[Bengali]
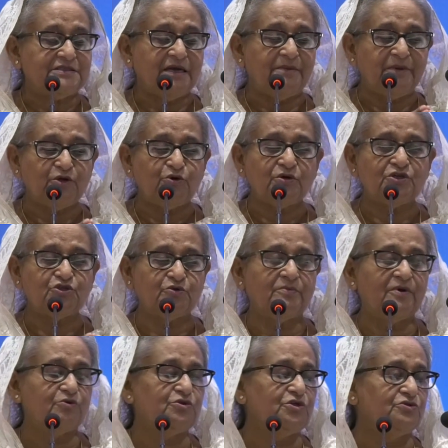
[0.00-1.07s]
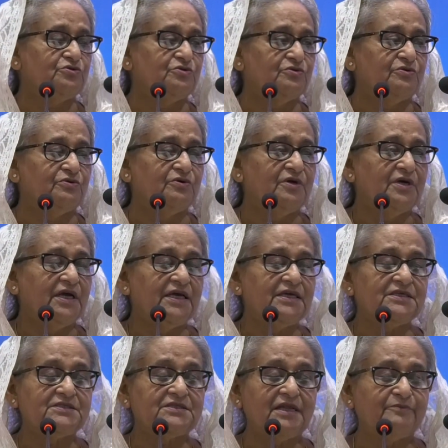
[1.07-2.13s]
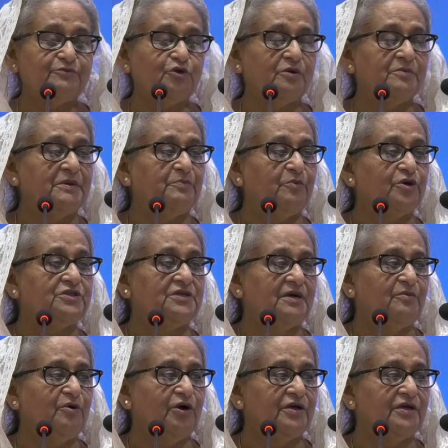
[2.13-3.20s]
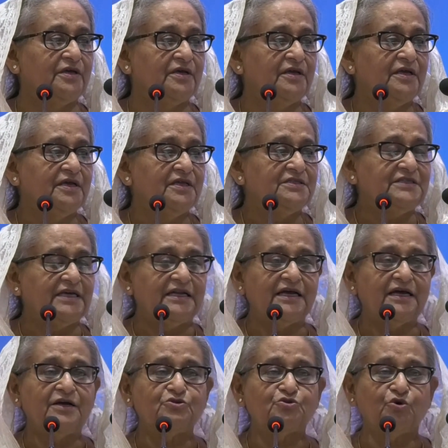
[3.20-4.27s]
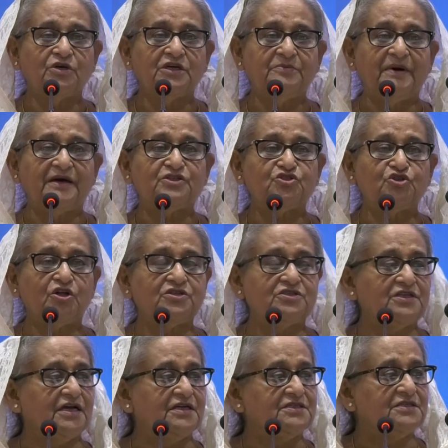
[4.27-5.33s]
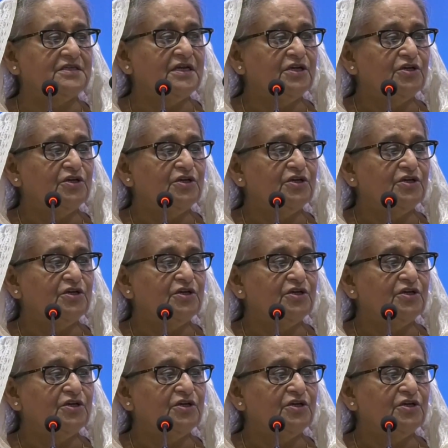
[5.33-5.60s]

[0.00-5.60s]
সামান্য কিছু মানুষের জন্য এই ইসলাম ধর্মের বদনাম হয় যারা জঙ্গিবাদ সন্ত্রাস